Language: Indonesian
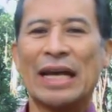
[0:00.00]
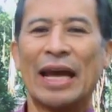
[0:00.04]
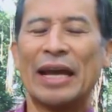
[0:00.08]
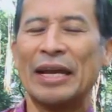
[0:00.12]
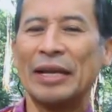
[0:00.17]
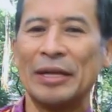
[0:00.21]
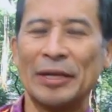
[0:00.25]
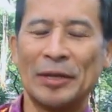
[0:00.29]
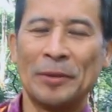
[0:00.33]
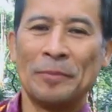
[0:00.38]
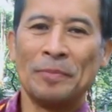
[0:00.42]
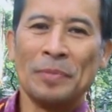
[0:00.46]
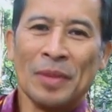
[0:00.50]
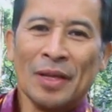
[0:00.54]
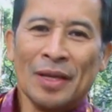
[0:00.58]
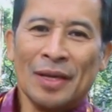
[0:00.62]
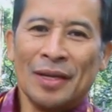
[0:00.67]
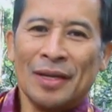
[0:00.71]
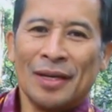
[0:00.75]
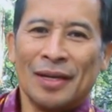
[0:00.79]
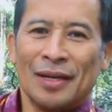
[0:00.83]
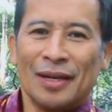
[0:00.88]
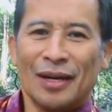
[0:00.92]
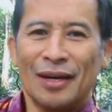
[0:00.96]
ini.
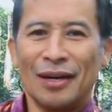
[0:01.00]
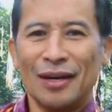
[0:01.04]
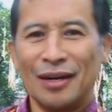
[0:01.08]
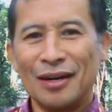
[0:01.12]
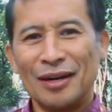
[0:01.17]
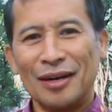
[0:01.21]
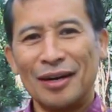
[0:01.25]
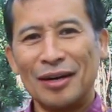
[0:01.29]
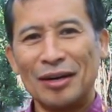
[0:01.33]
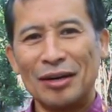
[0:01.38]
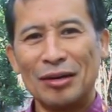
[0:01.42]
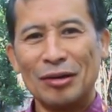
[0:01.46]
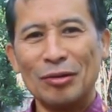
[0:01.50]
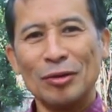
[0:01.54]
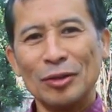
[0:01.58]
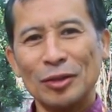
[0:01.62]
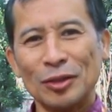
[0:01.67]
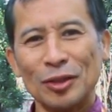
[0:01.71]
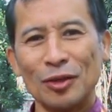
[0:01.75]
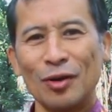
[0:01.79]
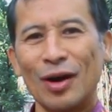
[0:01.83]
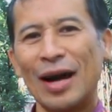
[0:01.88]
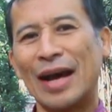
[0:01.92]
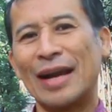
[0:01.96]
Uh,
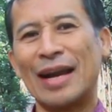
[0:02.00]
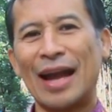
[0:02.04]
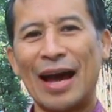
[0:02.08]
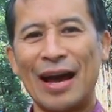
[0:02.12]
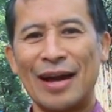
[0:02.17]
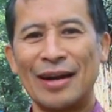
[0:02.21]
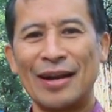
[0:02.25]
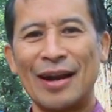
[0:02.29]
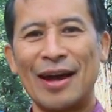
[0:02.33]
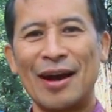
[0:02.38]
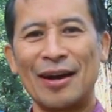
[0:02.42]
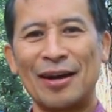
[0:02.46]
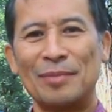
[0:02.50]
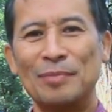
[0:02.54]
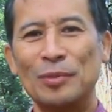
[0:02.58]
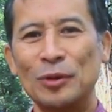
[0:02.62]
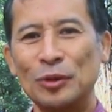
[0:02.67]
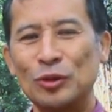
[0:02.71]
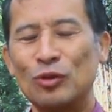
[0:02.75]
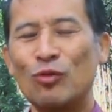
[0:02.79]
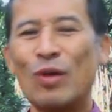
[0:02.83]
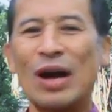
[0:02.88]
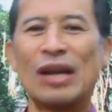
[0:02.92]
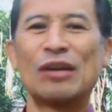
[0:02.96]
untuk anak-anak
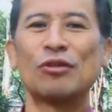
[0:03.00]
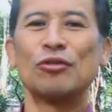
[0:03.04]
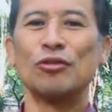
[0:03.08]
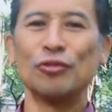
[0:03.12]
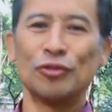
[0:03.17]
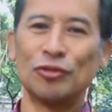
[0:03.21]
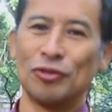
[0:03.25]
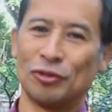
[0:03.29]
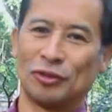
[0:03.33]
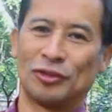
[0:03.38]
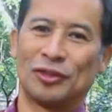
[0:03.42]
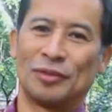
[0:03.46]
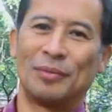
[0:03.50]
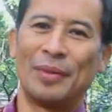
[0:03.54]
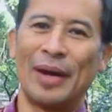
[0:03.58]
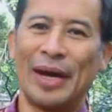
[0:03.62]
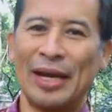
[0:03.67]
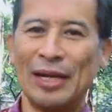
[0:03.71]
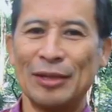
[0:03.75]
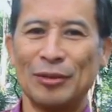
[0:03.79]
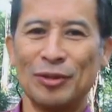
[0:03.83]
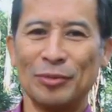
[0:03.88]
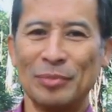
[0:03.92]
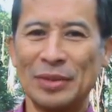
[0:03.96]
kebutuhan khusus,
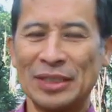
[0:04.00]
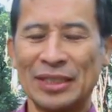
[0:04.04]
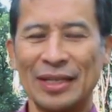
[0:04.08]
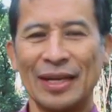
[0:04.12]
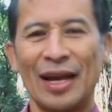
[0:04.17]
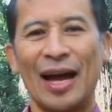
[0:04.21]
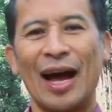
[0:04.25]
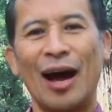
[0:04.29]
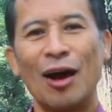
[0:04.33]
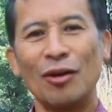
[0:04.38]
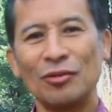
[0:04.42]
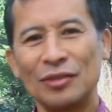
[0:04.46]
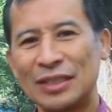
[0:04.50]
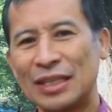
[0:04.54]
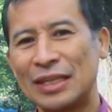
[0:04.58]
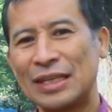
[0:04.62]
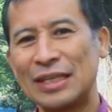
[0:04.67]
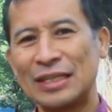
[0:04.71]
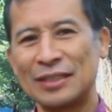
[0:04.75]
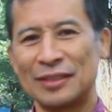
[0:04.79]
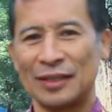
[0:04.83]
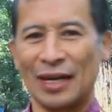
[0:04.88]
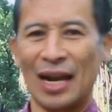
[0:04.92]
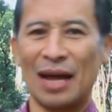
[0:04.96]
baik itu misalnya
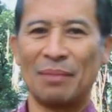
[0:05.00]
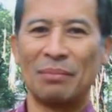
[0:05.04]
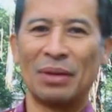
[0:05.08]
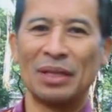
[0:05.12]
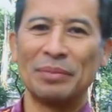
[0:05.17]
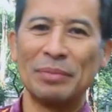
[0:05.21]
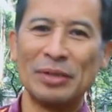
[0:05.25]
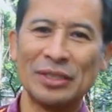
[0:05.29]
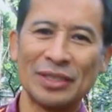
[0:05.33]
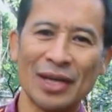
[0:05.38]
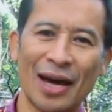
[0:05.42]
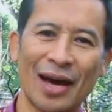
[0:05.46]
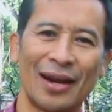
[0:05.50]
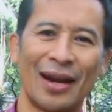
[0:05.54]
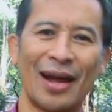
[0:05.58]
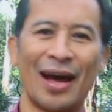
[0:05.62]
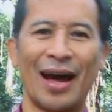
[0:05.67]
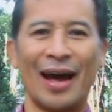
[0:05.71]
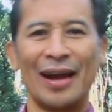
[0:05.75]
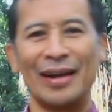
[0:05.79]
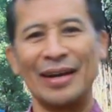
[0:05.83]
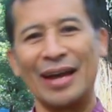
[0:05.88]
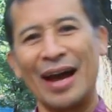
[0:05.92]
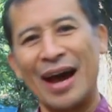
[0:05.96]
autis, terlambat bicara,
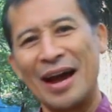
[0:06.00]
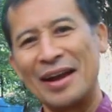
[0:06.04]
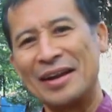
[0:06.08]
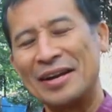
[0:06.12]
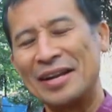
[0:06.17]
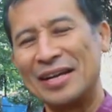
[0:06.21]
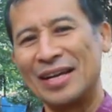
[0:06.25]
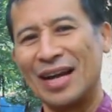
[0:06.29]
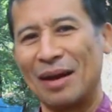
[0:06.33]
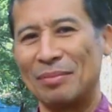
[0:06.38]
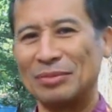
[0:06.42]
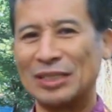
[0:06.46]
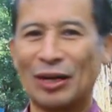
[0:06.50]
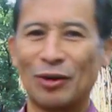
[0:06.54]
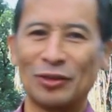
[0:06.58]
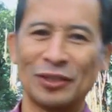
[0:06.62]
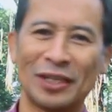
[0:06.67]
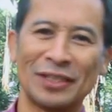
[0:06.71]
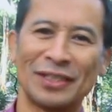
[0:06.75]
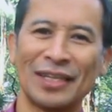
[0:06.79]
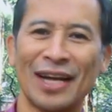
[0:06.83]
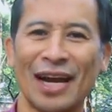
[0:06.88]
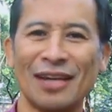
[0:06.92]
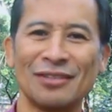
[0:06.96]
adik-adik nggak bisa
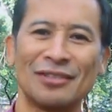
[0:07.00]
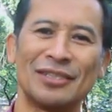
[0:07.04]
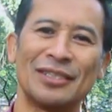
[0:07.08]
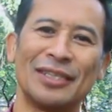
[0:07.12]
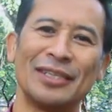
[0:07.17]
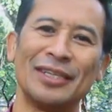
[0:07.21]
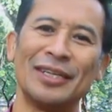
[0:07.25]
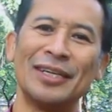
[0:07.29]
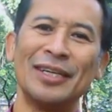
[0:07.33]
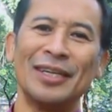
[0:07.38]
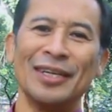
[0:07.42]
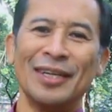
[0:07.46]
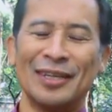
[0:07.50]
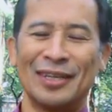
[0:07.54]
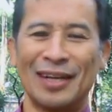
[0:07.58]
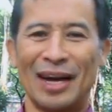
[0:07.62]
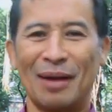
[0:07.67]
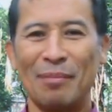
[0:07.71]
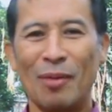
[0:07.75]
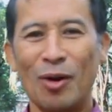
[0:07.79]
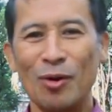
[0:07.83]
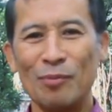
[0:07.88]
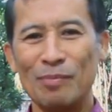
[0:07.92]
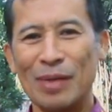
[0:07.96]
konsentrasi,
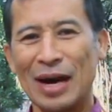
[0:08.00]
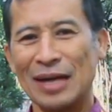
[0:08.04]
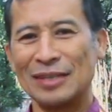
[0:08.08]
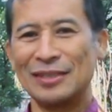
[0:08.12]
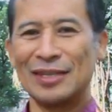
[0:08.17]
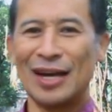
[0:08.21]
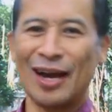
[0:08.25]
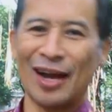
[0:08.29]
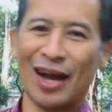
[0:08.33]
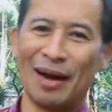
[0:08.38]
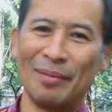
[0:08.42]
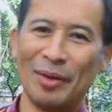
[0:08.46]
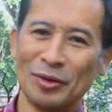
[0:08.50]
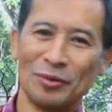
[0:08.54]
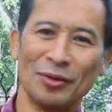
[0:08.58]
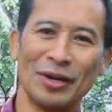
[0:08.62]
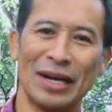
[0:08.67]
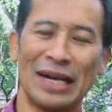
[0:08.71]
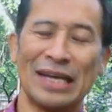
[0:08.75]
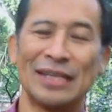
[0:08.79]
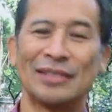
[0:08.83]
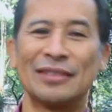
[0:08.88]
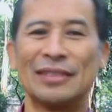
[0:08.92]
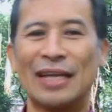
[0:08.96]
nggak mau baca, nggak mau
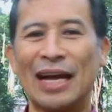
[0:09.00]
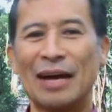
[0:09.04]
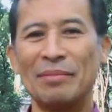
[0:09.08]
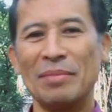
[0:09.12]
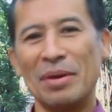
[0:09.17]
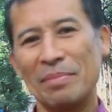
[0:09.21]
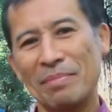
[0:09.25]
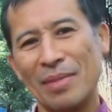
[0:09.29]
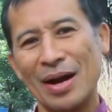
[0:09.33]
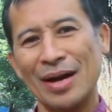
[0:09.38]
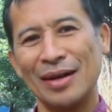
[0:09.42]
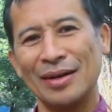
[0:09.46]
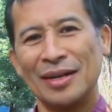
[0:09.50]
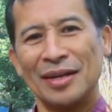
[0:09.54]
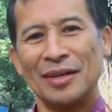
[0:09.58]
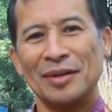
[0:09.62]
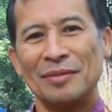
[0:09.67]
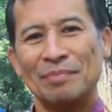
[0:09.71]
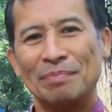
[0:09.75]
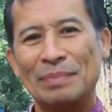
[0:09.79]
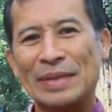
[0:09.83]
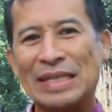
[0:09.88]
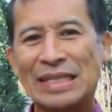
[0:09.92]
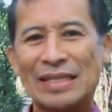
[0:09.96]
nulis, ya memang
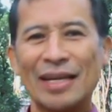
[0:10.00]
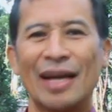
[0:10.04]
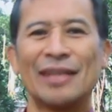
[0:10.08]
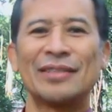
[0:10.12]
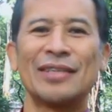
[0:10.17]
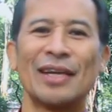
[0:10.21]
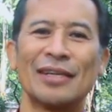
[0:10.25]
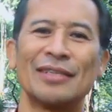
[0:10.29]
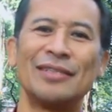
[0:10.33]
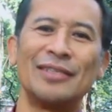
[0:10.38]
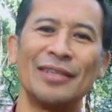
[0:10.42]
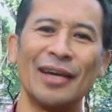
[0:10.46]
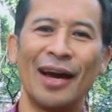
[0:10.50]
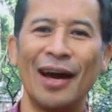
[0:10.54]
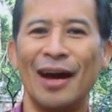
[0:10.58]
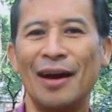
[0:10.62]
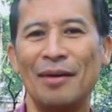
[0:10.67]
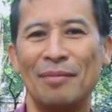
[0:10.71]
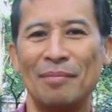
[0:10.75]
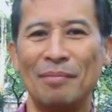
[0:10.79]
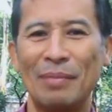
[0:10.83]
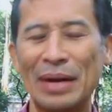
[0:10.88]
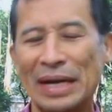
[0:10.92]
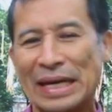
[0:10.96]
bisa
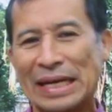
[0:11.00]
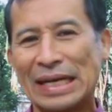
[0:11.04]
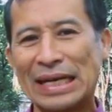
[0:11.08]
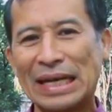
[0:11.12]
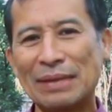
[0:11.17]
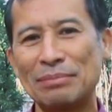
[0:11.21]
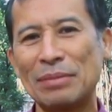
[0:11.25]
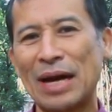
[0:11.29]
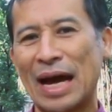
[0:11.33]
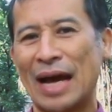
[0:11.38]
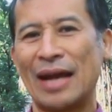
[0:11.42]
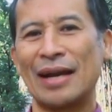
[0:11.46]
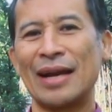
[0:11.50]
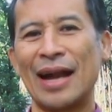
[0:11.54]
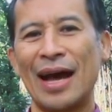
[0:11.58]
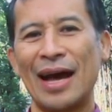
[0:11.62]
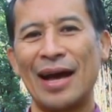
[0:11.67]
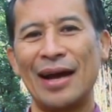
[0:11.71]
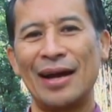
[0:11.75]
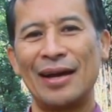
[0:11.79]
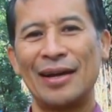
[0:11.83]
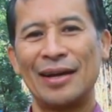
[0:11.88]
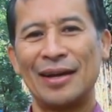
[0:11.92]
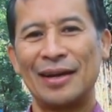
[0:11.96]
saja mengirim
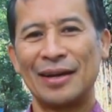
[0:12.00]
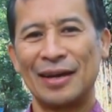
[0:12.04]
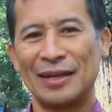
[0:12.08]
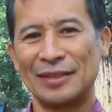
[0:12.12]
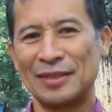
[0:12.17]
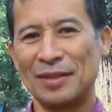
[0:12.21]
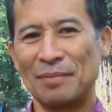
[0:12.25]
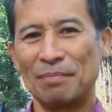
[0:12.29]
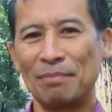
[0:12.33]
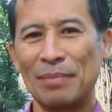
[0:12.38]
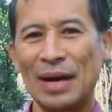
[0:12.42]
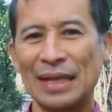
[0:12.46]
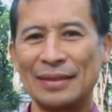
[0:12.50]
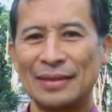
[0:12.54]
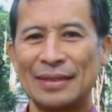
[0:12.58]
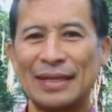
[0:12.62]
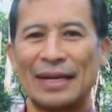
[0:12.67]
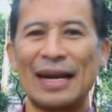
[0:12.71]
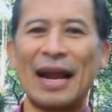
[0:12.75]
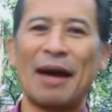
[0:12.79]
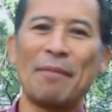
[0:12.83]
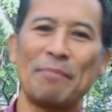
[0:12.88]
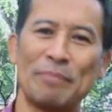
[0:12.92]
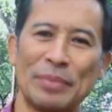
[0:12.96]
anak ke tempat
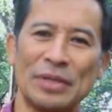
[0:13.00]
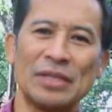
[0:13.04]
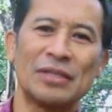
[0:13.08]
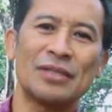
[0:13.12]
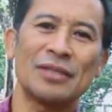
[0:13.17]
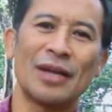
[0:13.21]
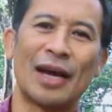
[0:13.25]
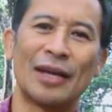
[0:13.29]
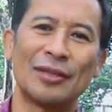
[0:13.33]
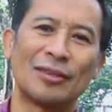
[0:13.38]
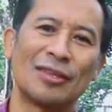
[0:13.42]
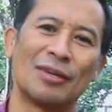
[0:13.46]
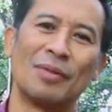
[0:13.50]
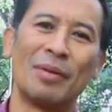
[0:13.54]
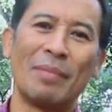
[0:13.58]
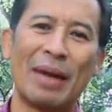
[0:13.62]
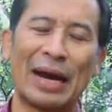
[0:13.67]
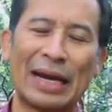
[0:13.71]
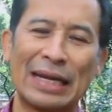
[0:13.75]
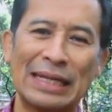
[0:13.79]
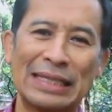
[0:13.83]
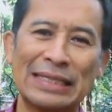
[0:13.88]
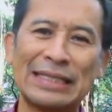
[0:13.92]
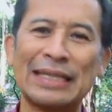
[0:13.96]
terapis atau
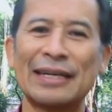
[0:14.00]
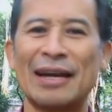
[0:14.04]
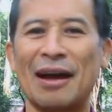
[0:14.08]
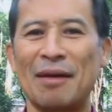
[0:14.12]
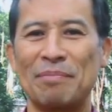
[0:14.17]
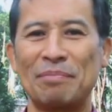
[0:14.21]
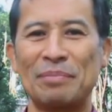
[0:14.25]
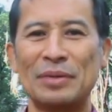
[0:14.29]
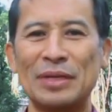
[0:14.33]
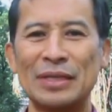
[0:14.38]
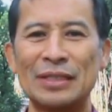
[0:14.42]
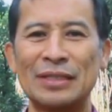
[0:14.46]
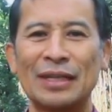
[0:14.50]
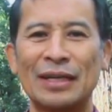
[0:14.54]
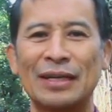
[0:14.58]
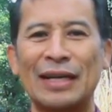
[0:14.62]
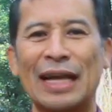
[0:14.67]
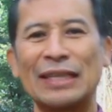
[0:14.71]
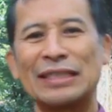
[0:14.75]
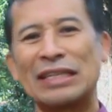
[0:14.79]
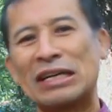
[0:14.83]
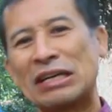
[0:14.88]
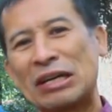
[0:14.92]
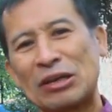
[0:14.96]
memanggil terapis
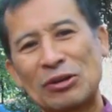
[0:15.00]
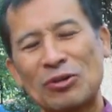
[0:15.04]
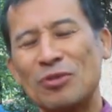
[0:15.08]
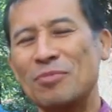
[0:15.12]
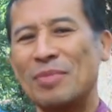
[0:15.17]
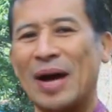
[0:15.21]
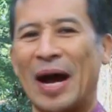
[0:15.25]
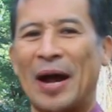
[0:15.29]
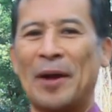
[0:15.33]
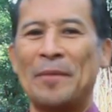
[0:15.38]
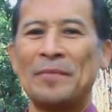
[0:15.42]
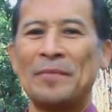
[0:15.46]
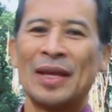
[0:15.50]
datang ke rumah.